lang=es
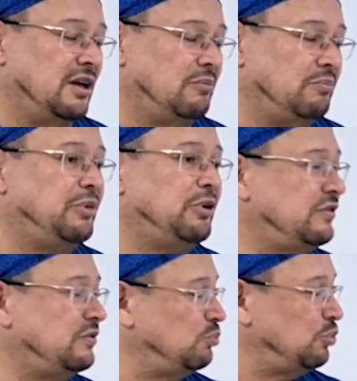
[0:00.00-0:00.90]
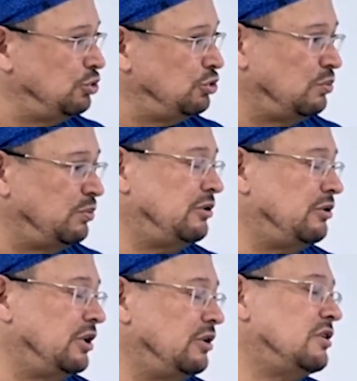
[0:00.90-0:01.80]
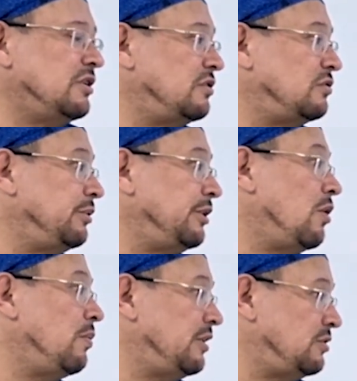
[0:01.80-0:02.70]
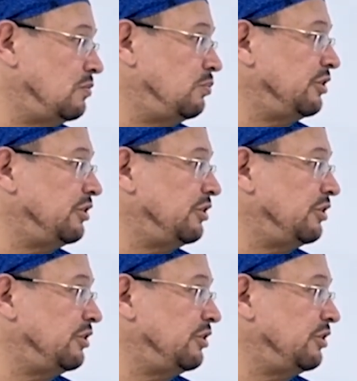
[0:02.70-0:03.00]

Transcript: Eh, pero es mucho menos riesgo que si estuviera obeso,